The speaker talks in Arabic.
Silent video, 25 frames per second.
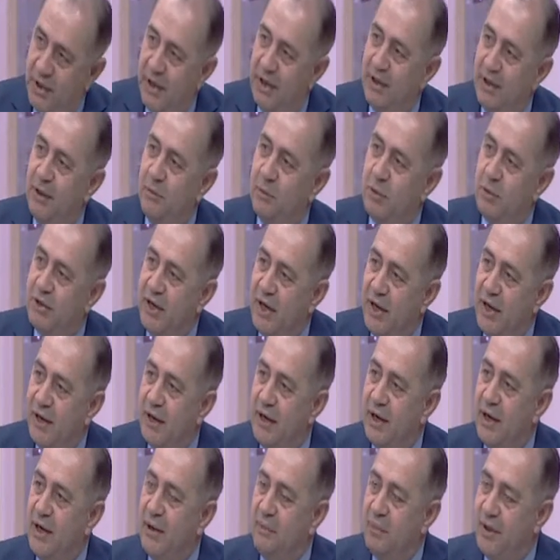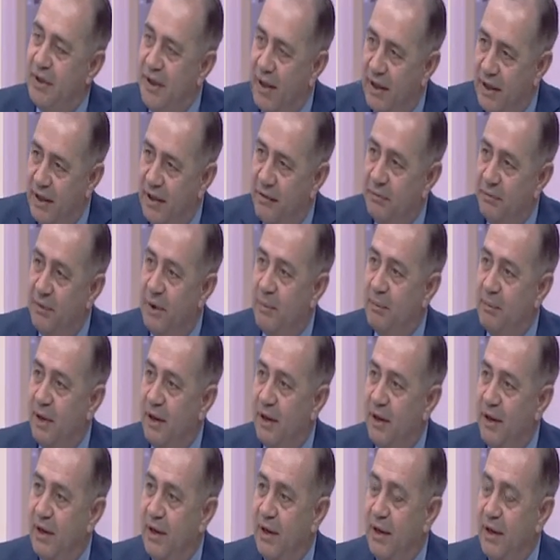يعني المتاخره اللي بدانا
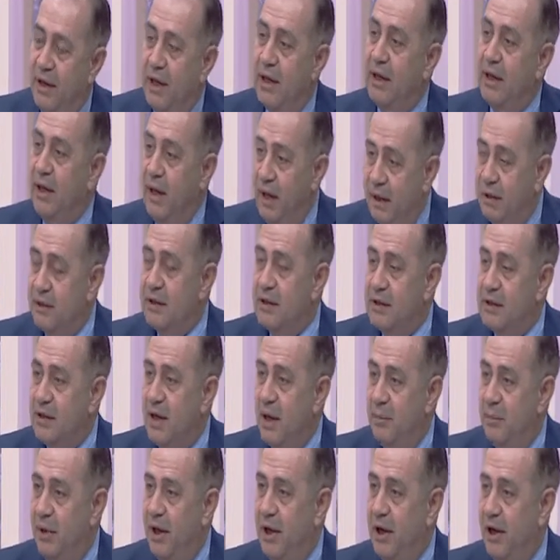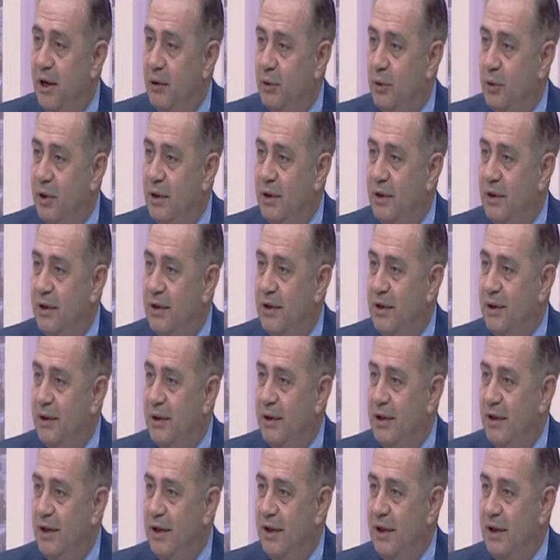نفهمها لكن حتى صعبه على اللغه
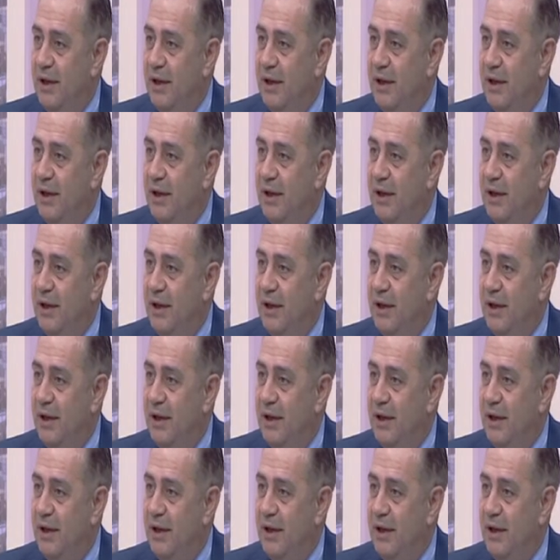ما